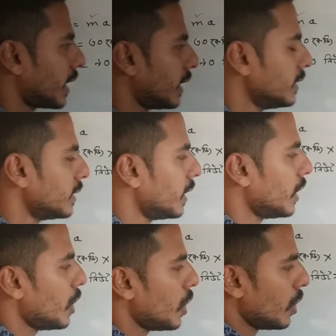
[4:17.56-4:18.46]
তাকাই
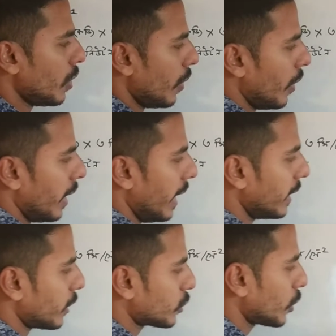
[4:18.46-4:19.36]

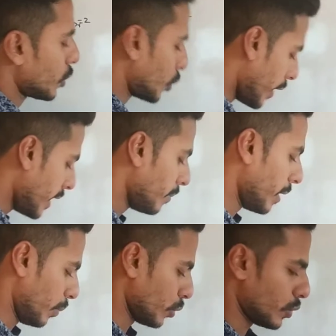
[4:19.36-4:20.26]
এটা হচ্ছে হলো ছয়
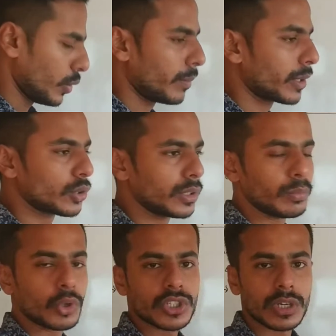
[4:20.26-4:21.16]
নাম্বার প্রশ্ন আমরা যদি
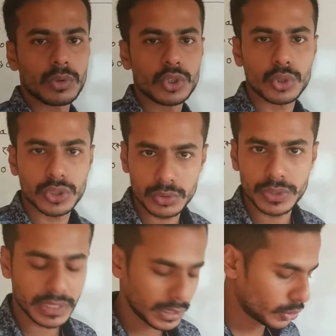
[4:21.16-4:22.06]
বরিশাল বোর্ড সতেরো
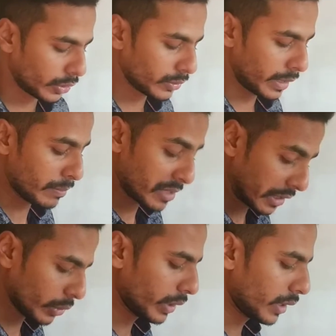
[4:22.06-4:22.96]
দেখি
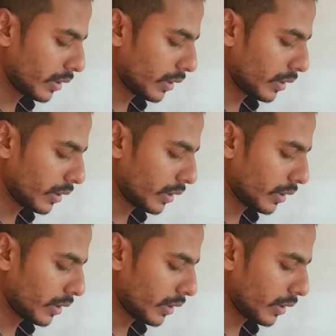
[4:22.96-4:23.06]
এমসিকিউ